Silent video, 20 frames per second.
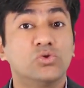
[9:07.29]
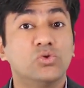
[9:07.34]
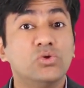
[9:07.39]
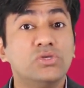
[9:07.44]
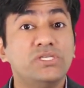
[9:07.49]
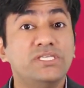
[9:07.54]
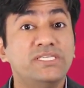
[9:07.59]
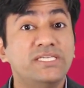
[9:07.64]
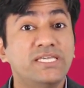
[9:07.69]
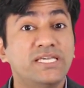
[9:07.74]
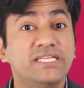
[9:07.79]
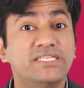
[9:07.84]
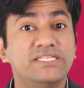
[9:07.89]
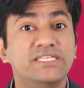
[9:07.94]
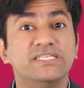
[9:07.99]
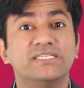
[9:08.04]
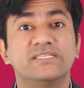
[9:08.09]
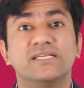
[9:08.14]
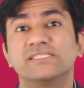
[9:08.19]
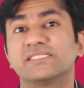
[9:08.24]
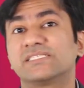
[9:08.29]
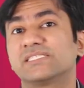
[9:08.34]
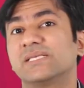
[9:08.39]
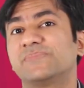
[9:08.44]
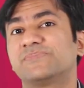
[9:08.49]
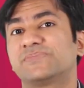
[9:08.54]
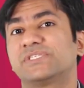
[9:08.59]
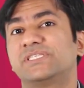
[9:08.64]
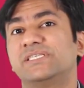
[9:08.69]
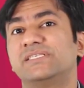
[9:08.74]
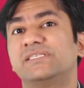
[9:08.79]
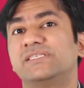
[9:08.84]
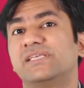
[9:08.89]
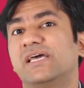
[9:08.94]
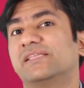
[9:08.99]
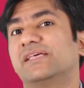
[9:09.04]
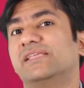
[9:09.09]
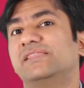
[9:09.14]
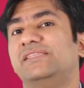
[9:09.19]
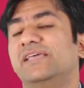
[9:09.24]
तो ये चीज़ का सबसे
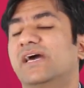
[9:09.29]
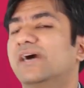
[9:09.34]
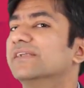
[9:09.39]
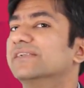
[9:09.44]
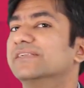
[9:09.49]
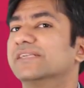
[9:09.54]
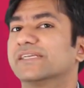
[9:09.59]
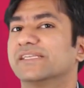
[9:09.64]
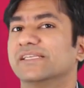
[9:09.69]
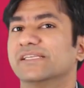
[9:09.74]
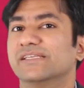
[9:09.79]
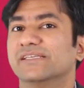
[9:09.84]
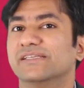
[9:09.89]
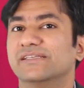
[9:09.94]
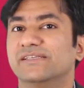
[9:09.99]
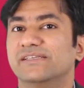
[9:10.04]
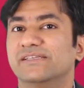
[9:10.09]
ज़्यादा ध्यान रखें